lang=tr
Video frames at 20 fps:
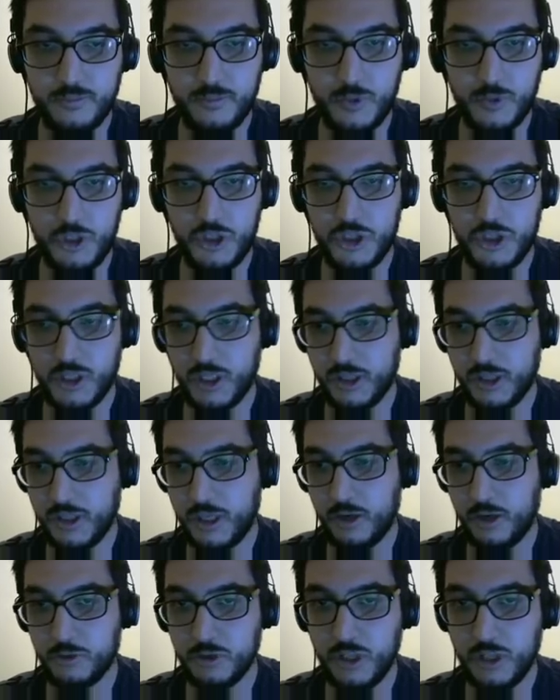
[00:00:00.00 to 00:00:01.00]
İnşallah Bingo.
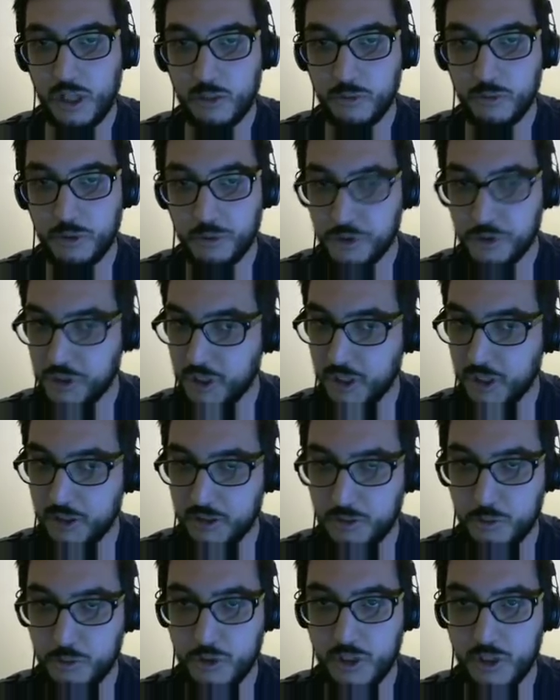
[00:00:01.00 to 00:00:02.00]
down'unu almayı
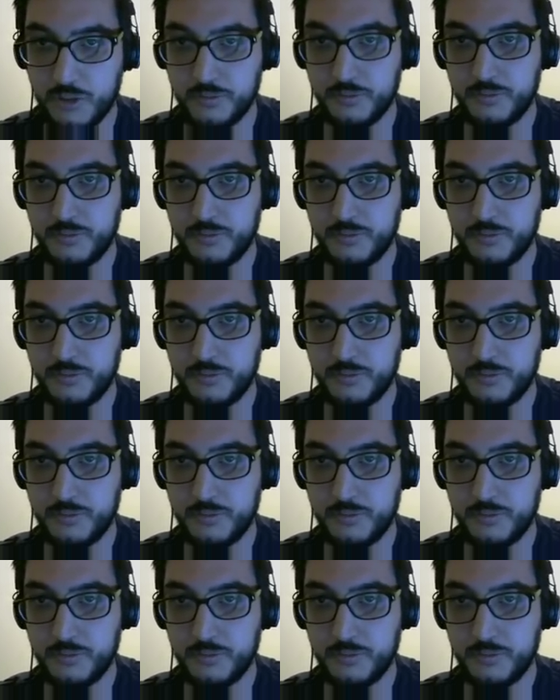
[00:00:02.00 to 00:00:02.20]
başardık. Güzel.